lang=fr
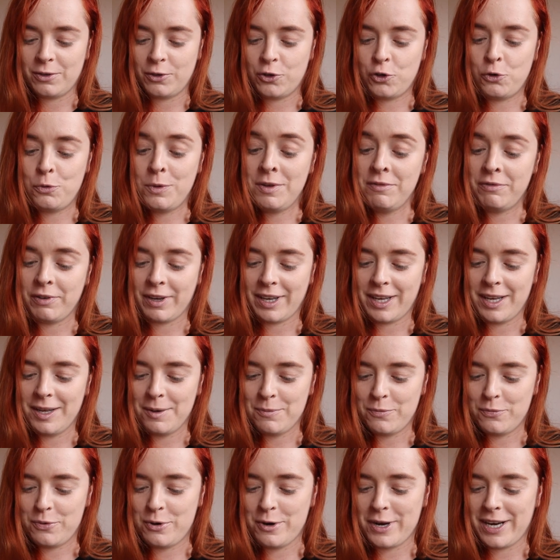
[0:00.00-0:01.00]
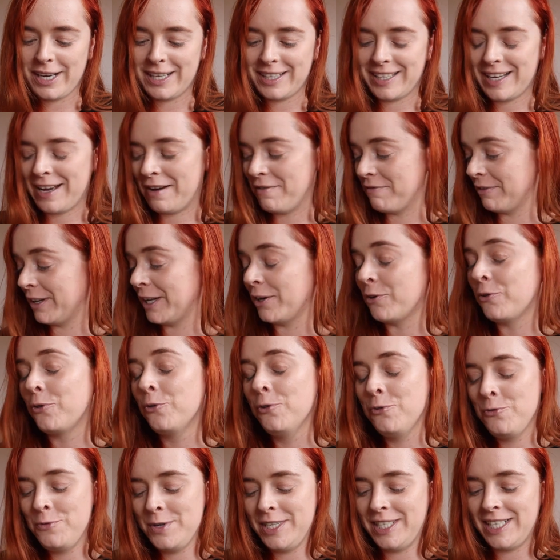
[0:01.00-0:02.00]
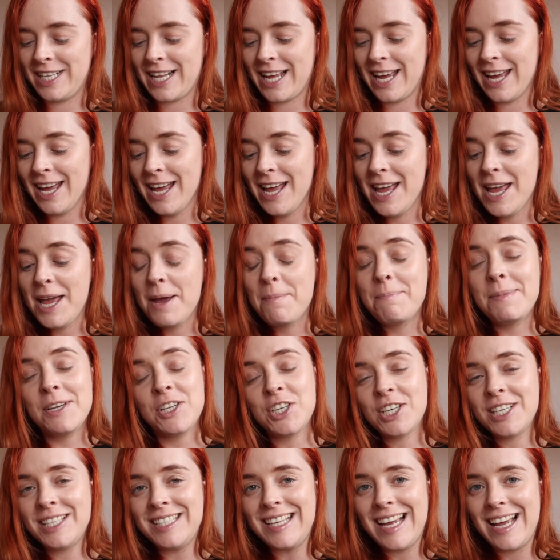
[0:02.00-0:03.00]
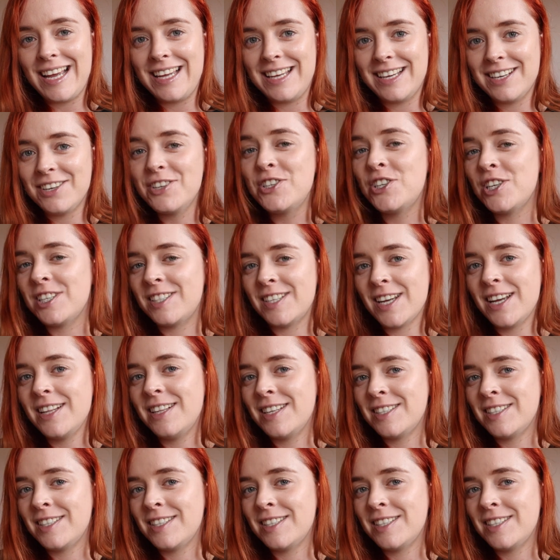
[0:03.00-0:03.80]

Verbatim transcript: cuivré pour être un vrai roux Weasley, mais j'essaye, j'essaye